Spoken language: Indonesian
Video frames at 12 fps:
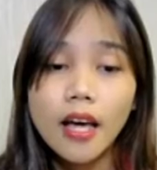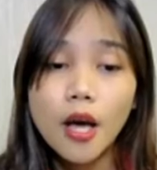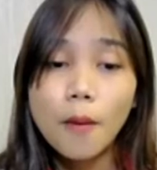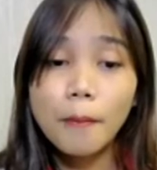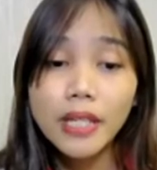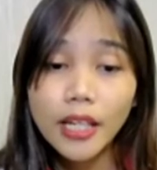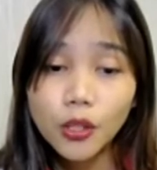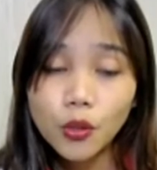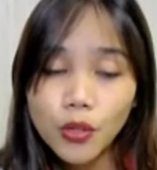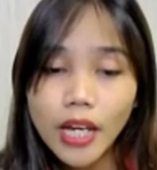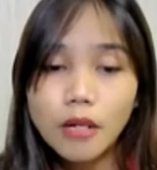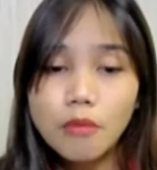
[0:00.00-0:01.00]

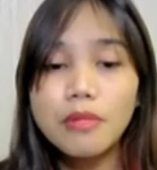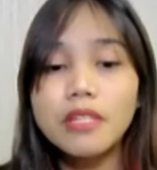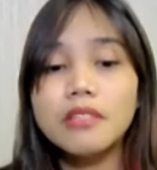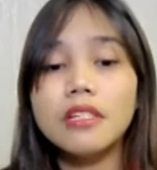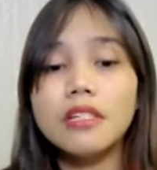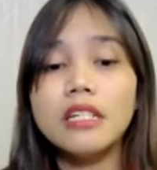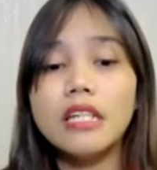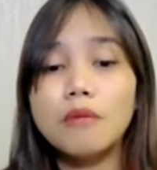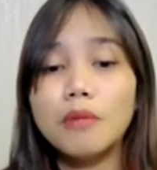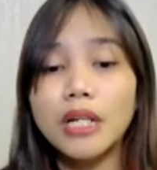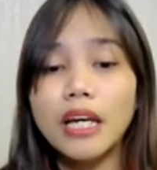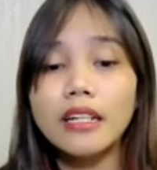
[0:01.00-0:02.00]
menyatukan misi dan
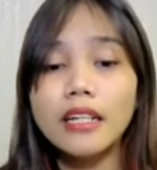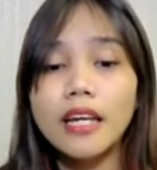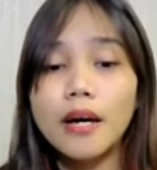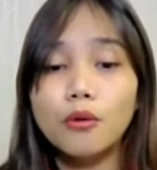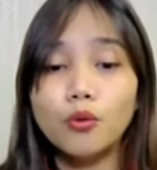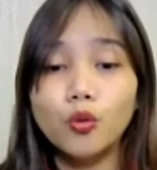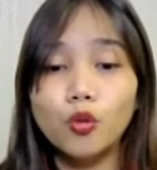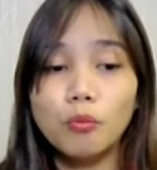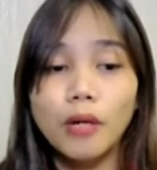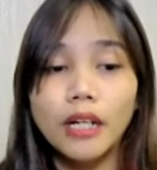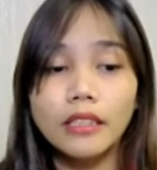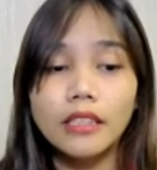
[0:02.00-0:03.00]
berkarya untuk
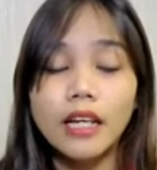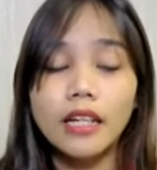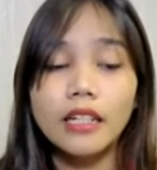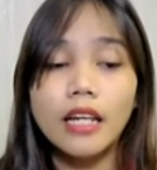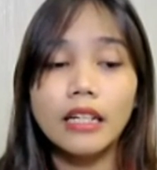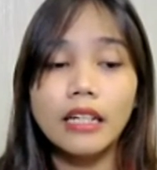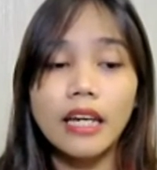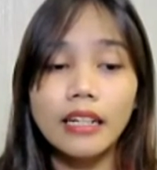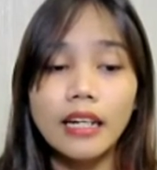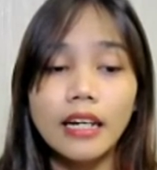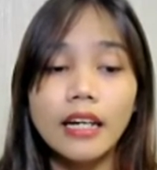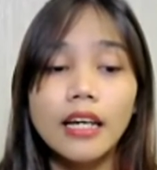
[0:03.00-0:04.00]
bangsa dan
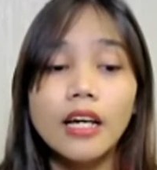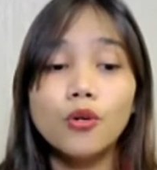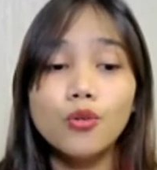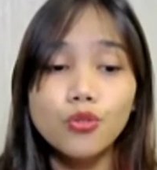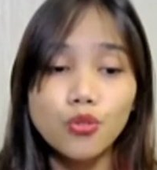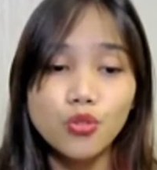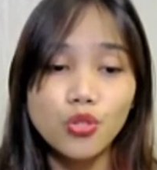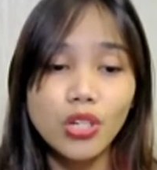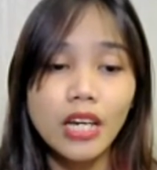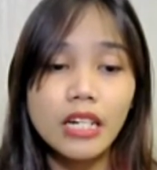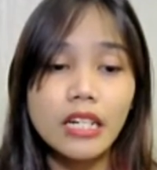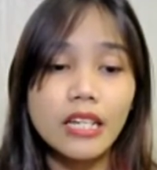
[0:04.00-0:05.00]
negara khususnya
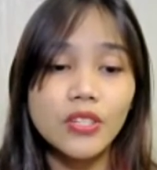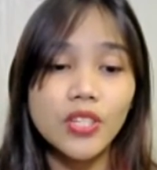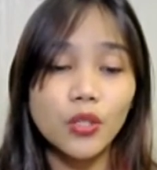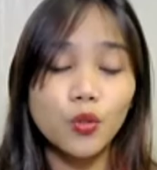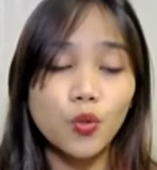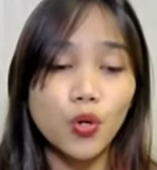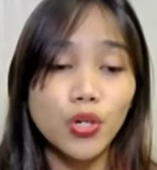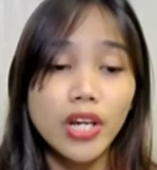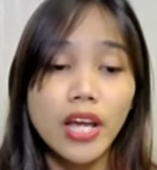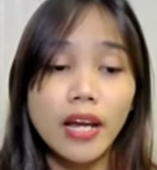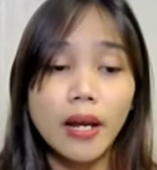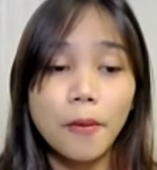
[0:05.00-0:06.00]
Desa
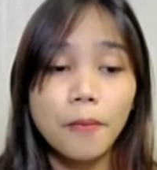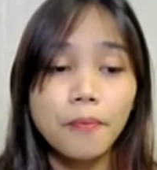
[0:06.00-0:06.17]
Tumondeng.